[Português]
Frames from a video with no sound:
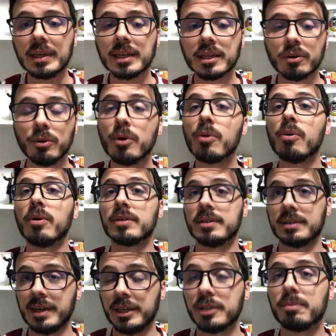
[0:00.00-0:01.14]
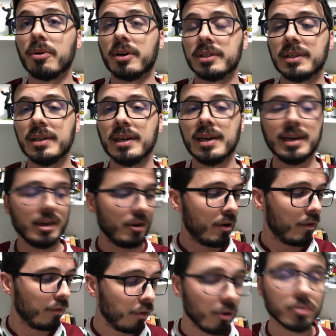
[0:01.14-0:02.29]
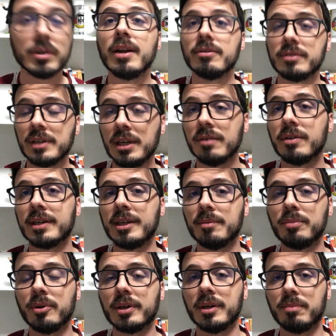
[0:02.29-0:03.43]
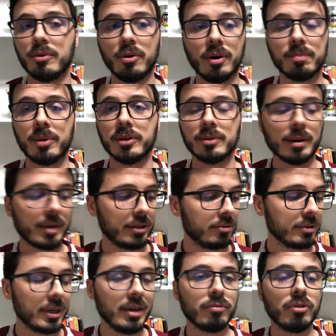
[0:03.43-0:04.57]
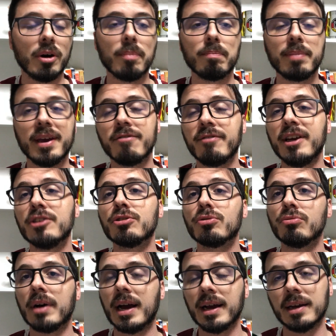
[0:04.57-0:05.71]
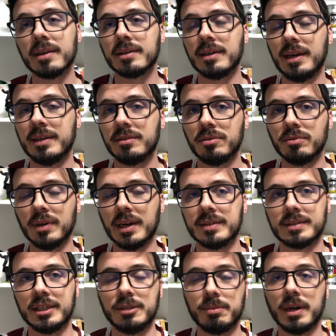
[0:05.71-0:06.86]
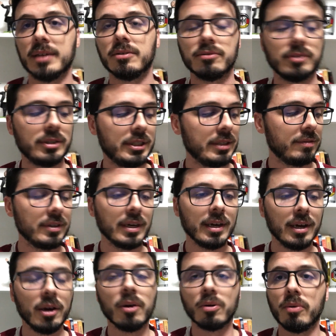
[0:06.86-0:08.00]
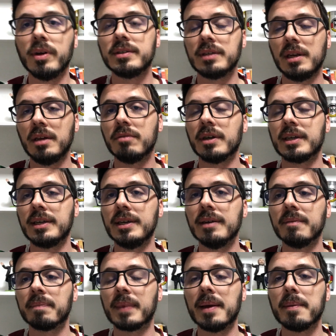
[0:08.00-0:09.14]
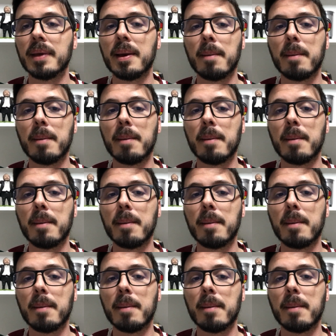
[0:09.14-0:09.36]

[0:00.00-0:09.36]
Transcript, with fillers: Então, eu encontrei essa resposta. Vou continuar lendo esse livro aqui porque eu acredito que eu vou aperfeiçoar esse, essa inspiração que eu tive com esse livro aqui, né?